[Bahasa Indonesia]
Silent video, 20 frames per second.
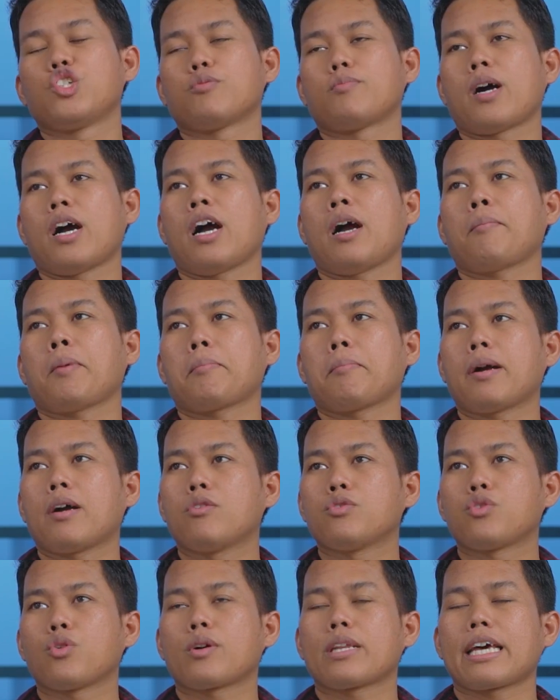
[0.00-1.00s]
Cuma
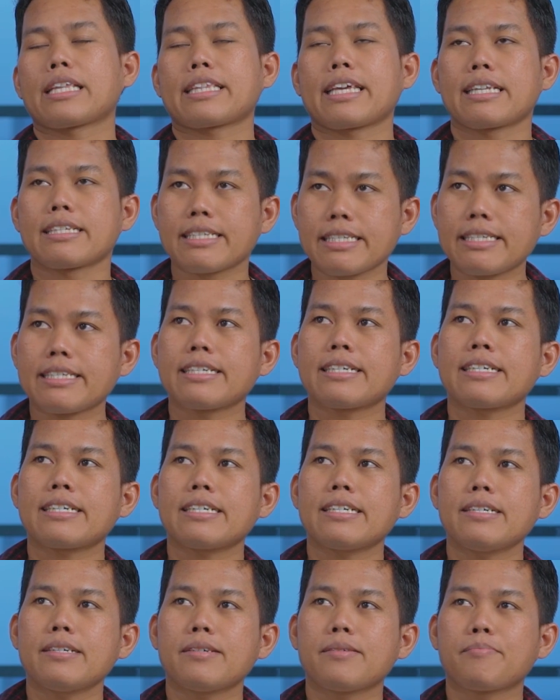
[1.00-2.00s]
memang untuk
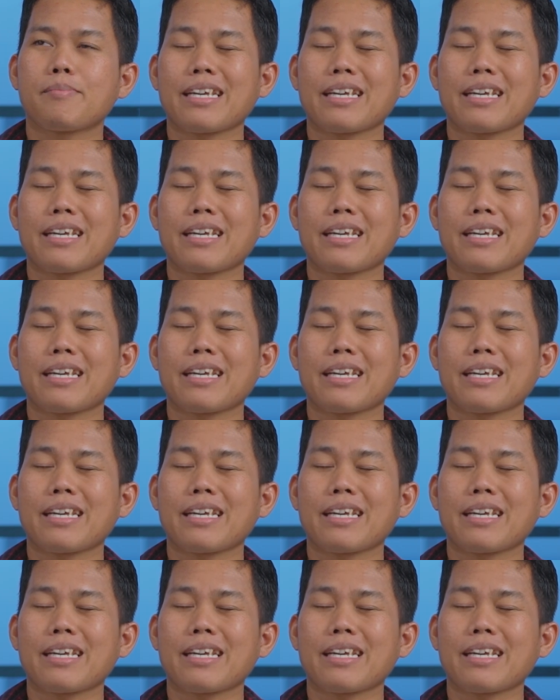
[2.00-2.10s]
latensinya